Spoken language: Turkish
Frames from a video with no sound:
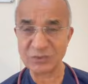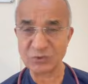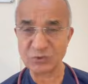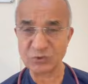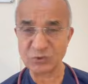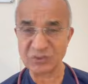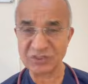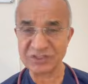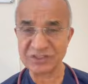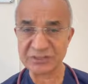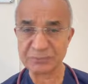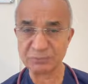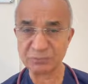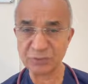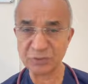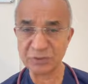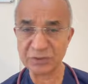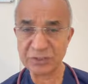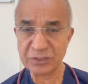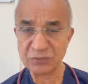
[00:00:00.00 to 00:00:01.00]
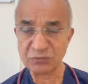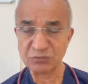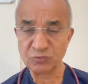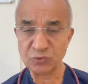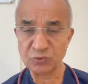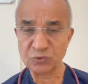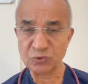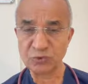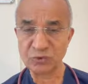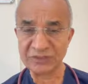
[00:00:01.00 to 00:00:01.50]
su için bu
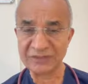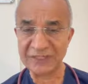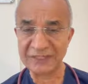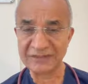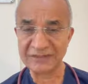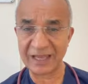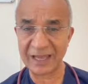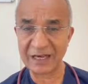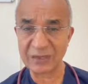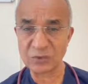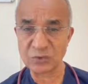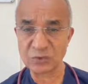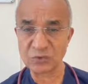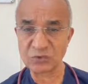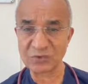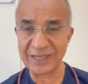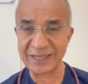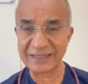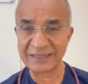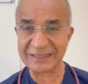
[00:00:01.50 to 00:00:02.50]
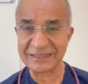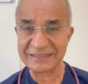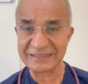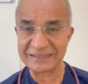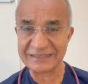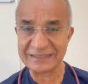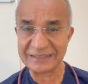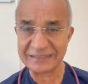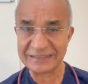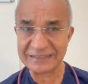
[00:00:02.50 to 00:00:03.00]
vücudun yeterli su
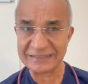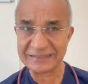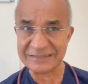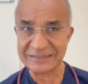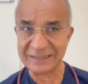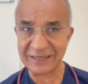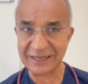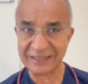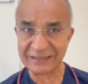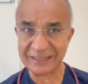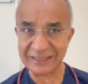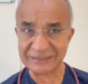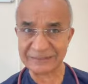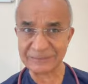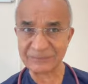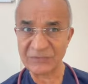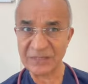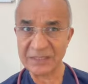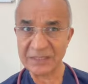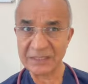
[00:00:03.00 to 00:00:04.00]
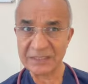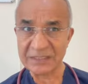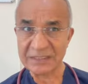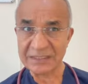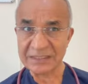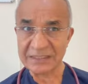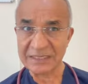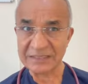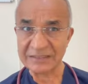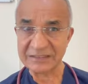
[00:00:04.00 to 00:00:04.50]
dengesini sağlar.
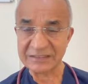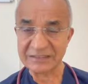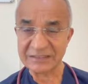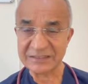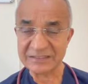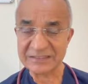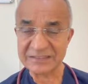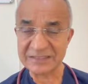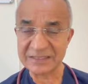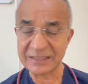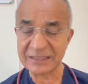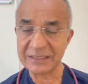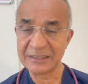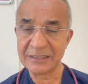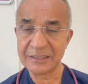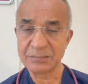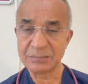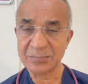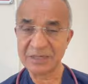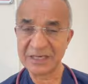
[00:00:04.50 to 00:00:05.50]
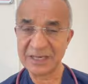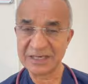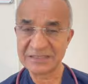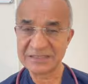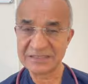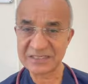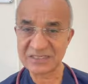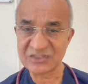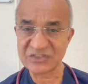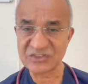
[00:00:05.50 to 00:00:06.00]
Yedincisi
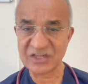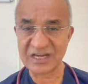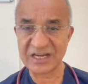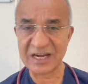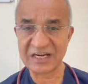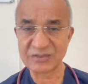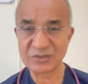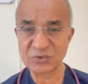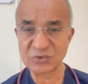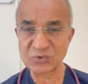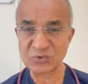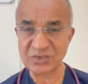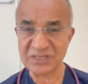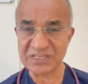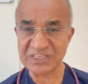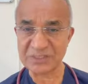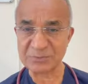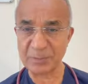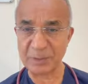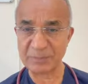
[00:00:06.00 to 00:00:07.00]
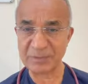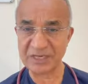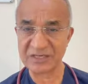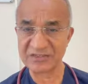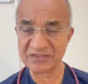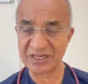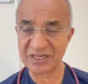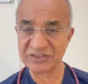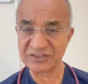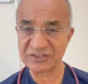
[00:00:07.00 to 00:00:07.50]
plastik şişelerde su
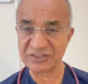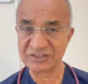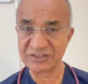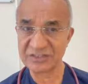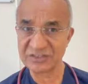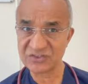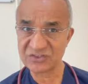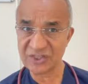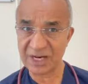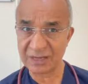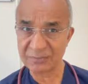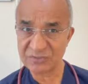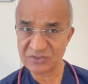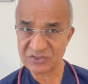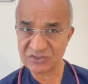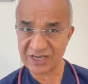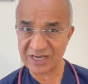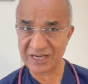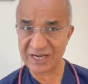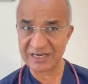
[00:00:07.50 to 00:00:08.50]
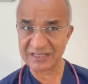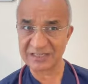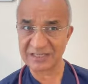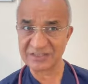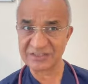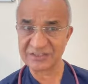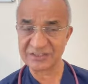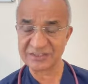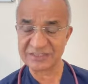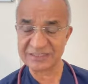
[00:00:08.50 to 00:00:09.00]
içmemeye çalışın. Cam şişelerde
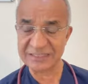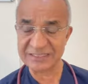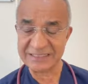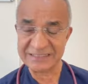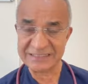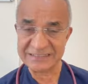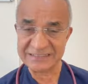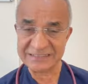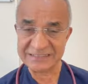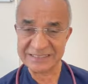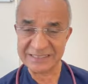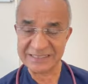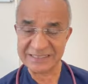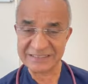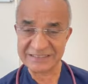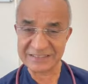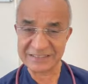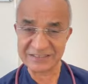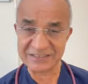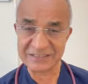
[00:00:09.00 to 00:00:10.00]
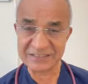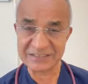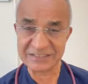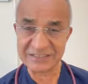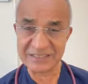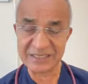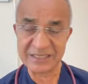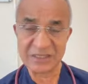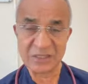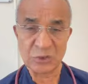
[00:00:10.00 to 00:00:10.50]
için.
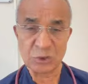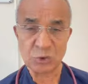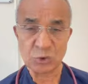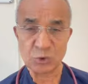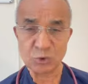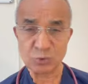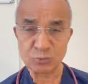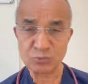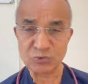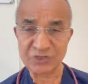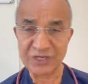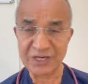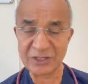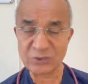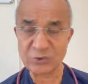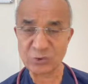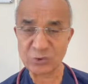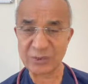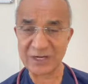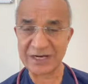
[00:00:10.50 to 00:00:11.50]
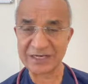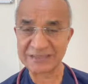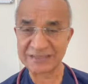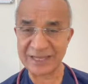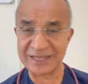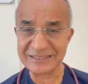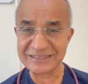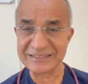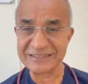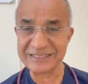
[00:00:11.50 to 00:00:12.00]
Sekizincisi yumuşak
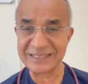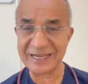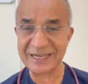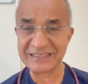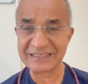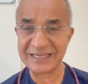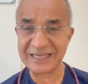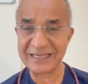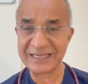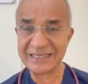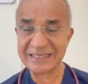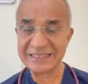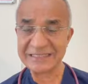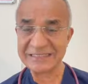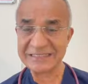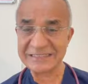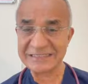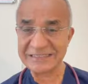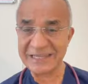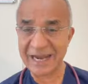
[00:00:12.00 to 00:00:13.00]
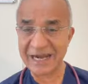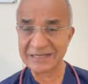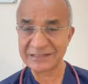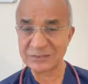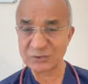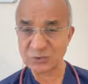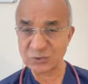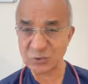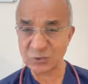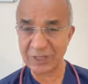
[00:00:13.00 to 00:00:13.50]
sulardan ziyade
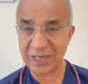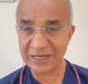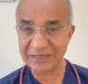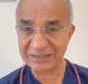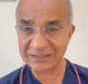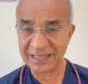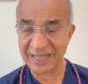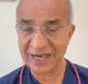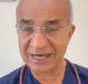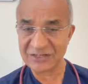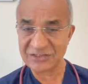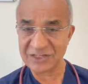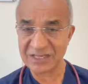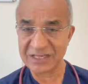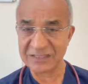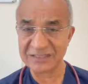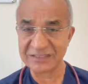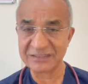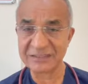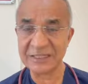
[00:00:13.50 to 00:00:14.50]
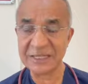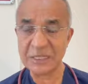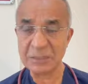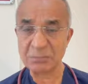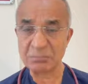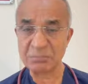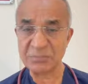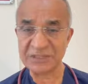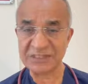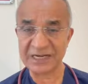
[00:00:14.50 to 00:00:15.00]
sert sular tercih edin.
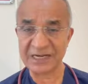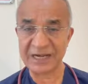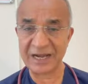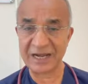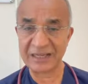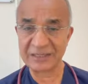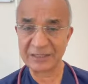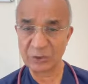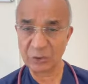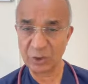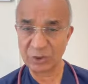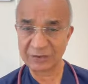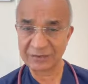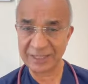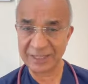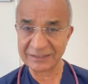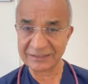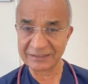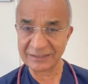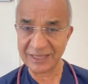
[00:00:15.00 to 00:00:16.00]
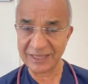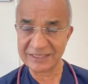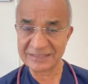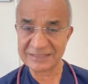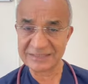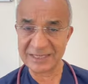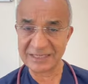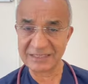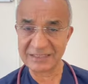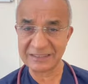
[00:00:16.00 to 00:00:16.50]
Mineral yönden daha
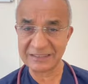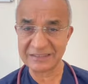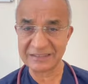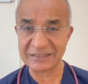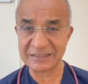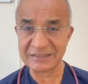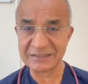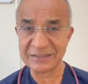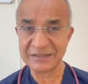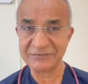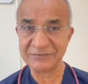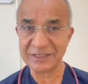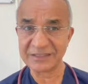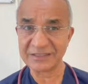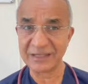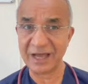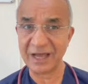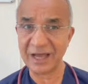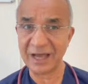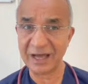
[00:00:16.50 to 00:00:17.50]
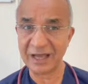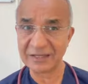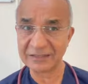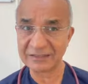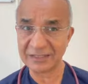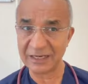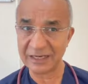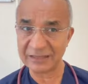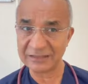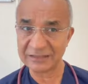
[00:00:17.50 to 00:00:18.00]
zengindir ve daha
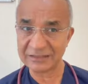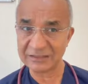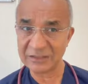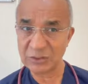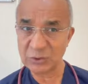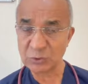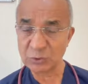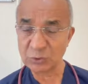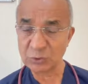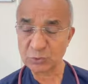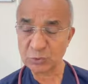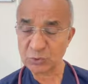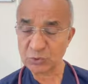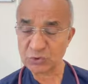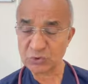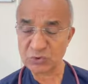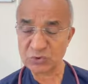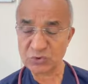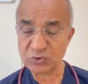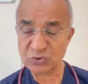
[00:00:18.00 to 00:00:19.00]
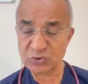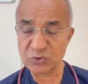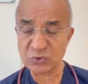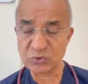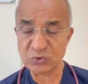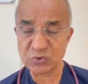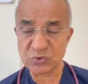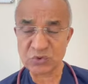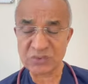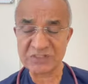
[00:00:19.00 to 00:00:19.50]
alkalidir. Dokuzuncusu
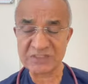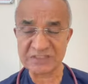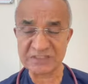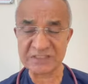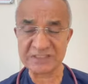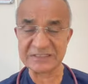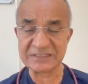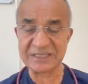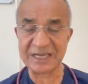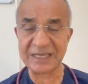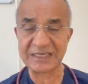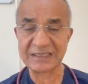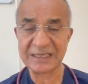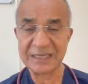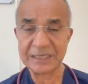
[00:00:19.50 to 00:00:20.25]
suyu içtiğiniz an